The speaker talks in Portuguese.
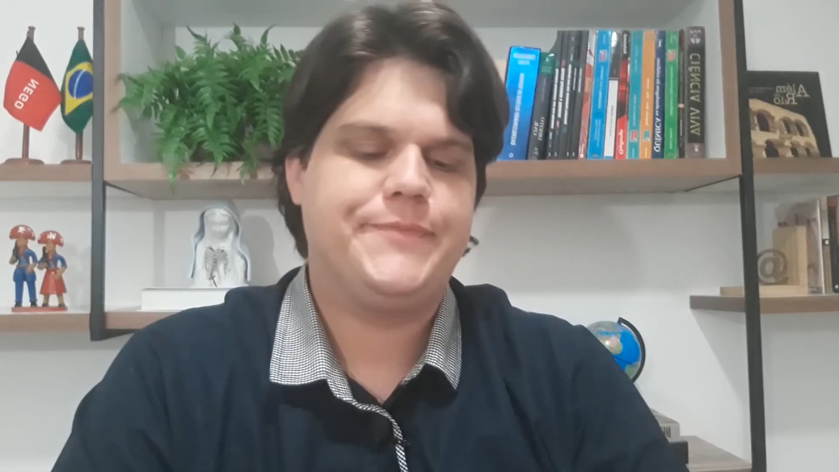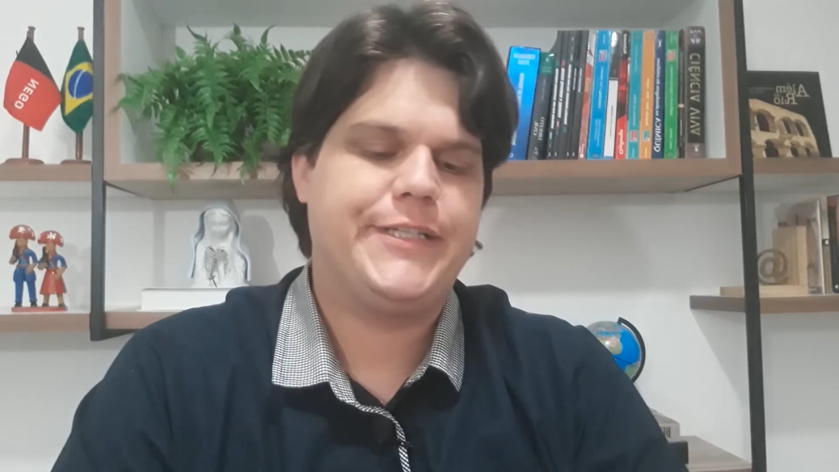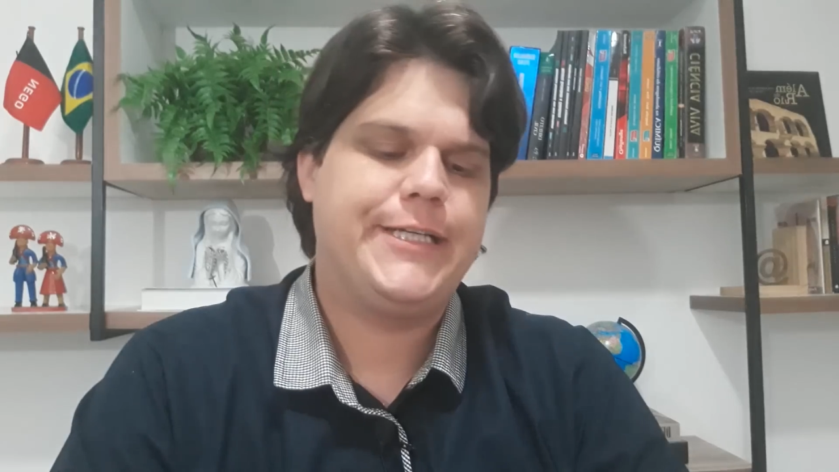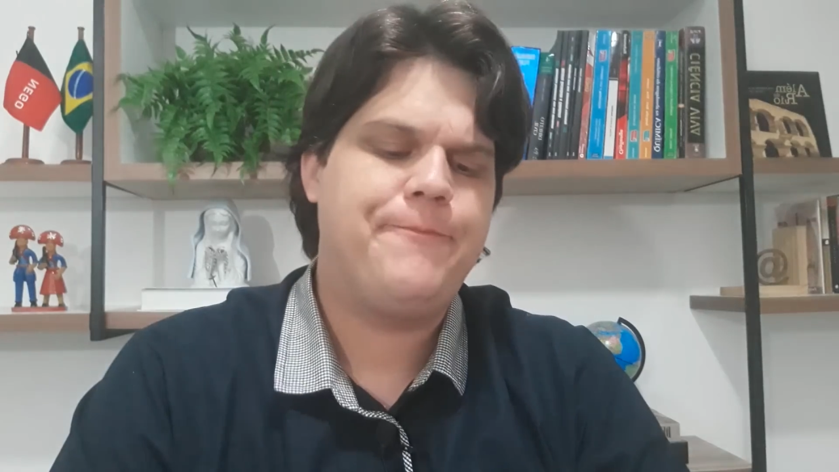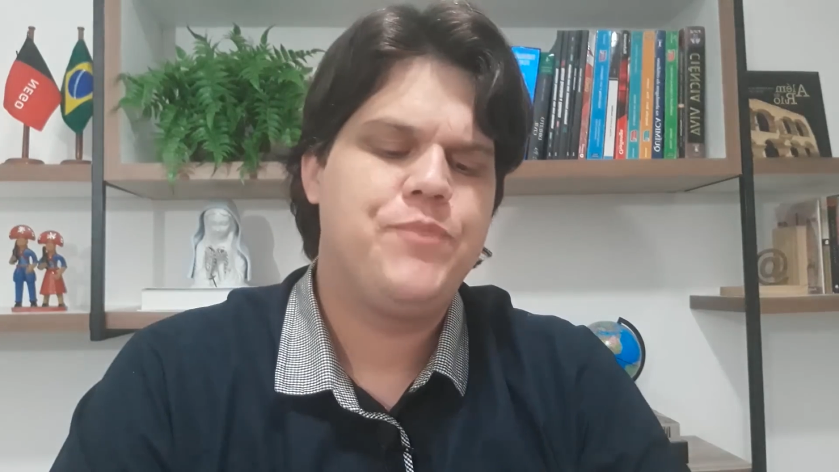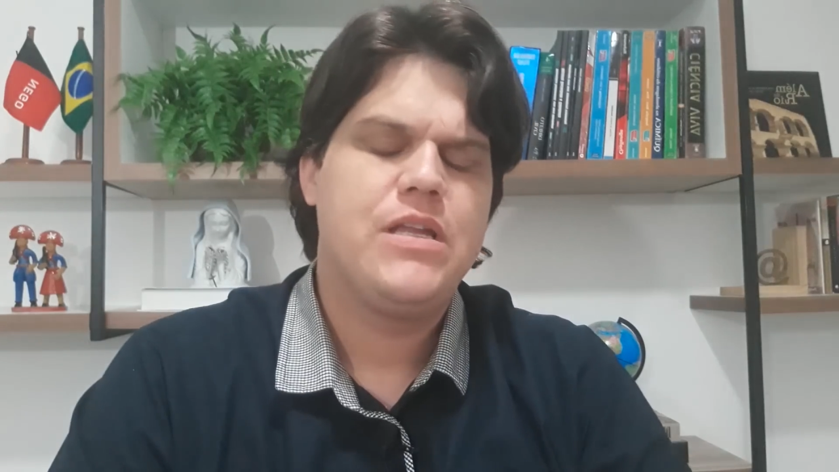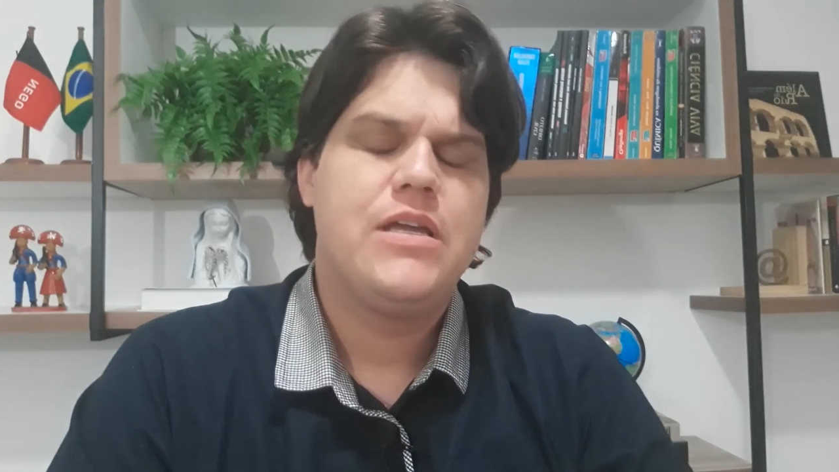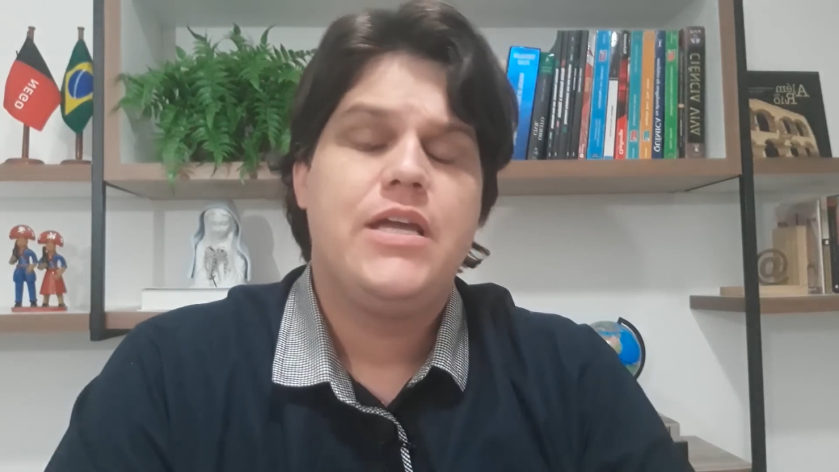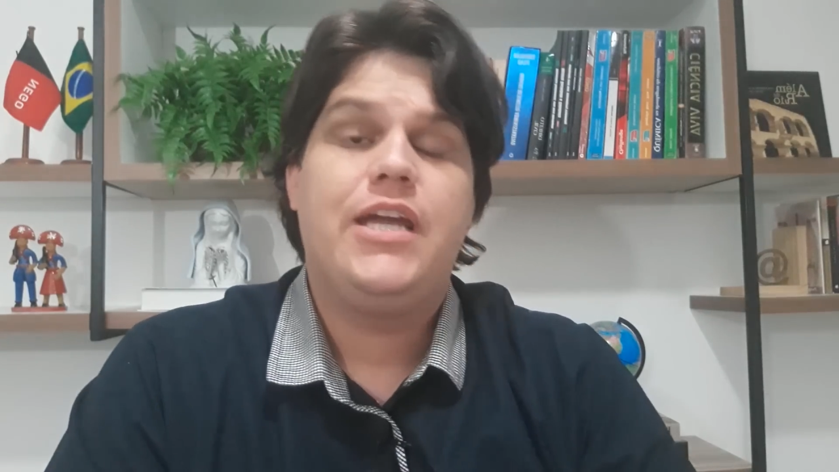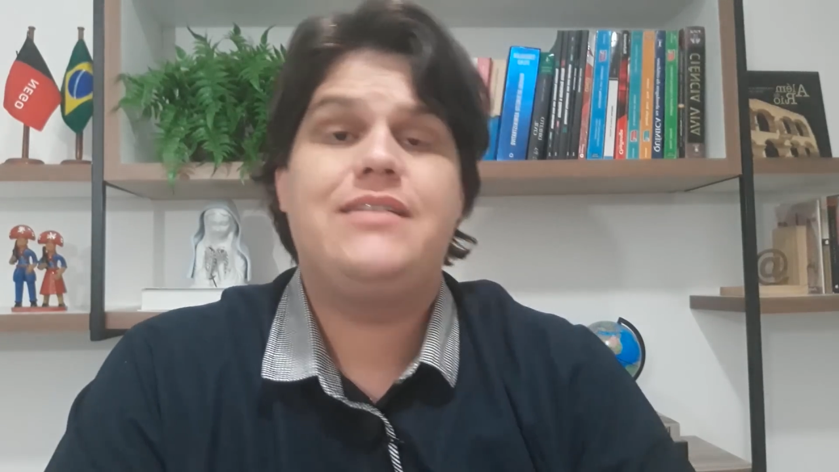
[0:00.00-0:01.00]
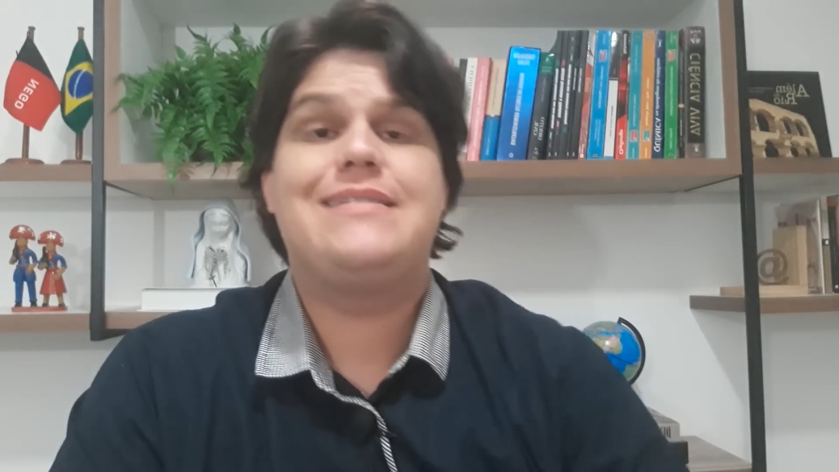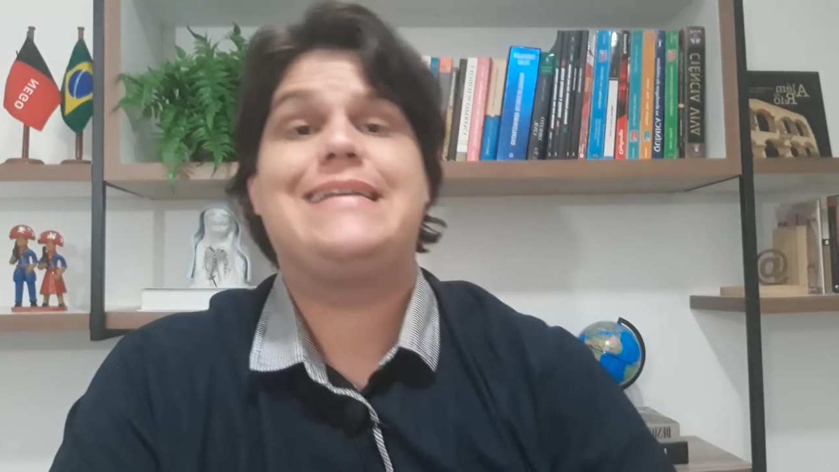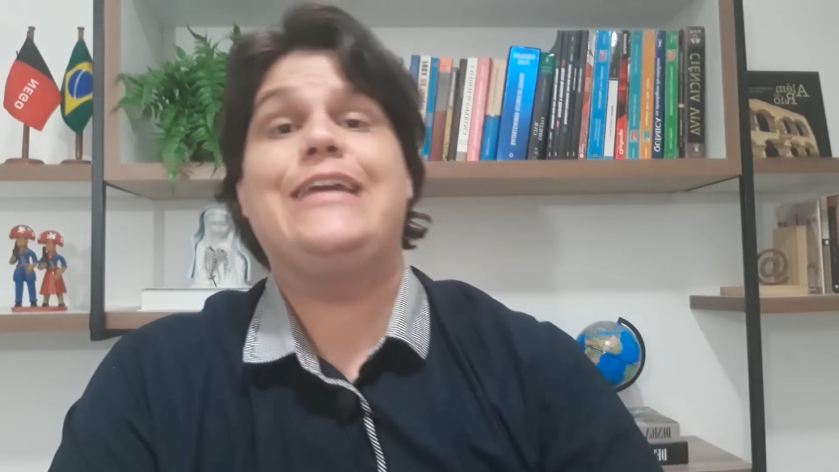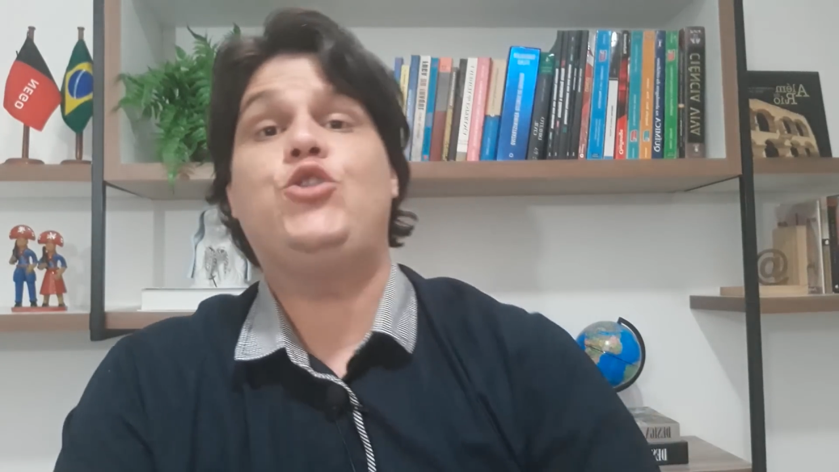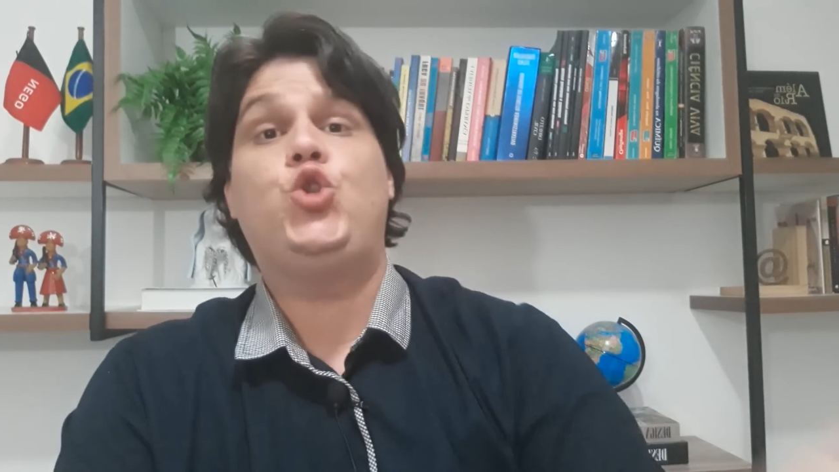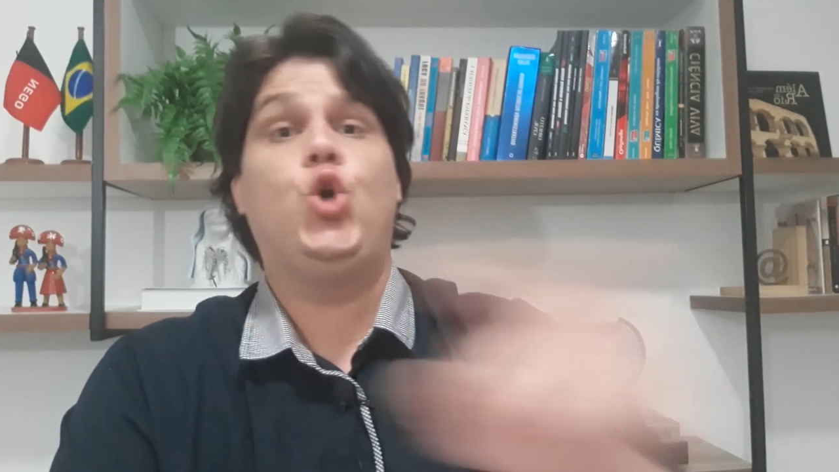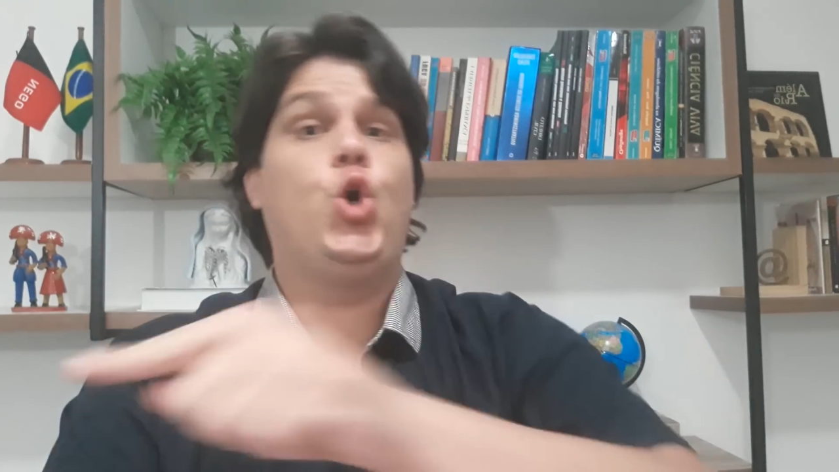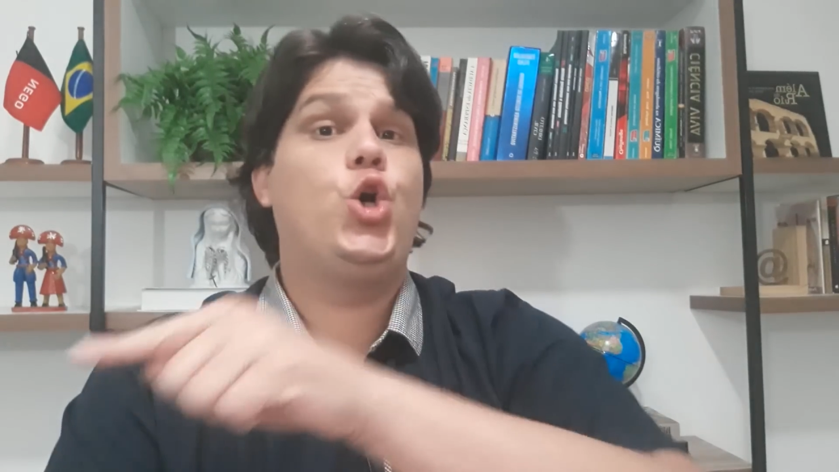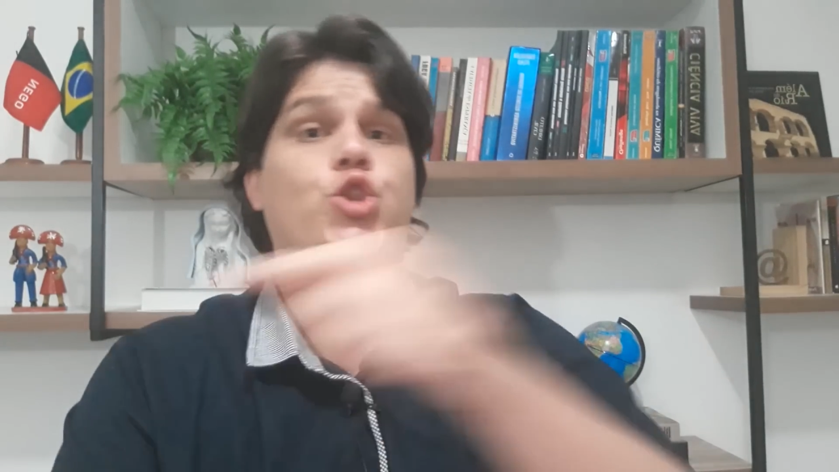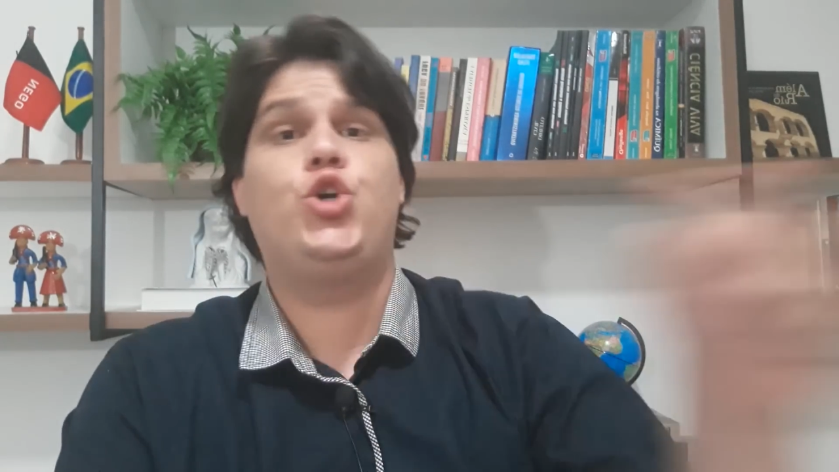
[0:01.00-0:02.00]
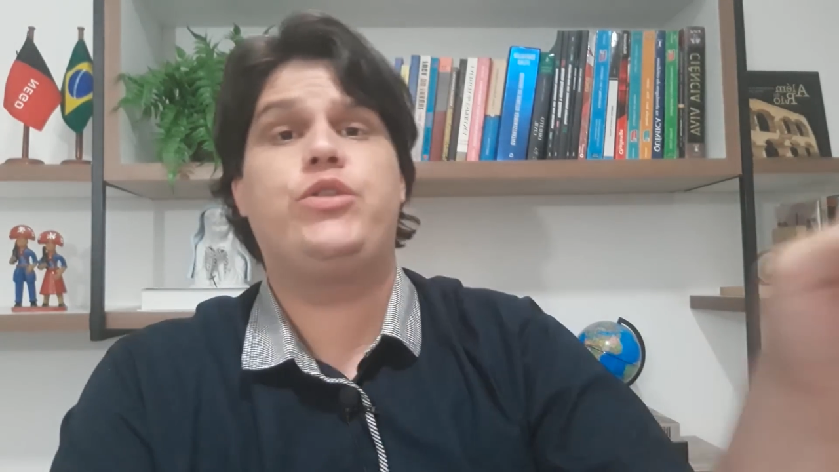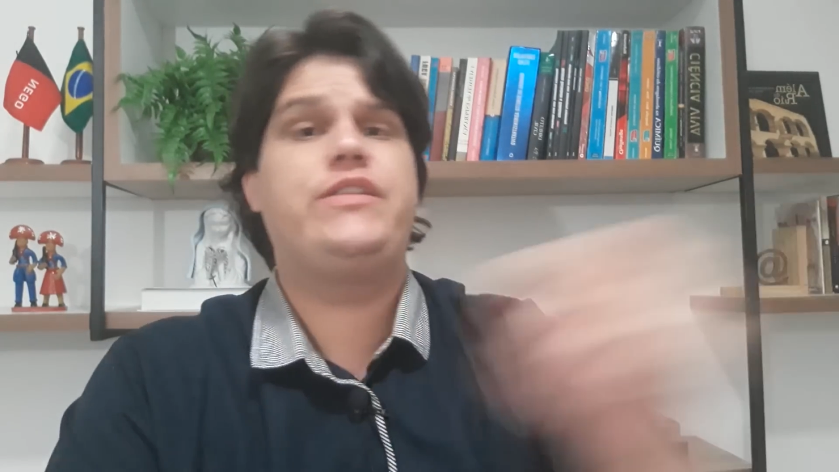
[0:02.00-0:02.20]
né? E disse que tudo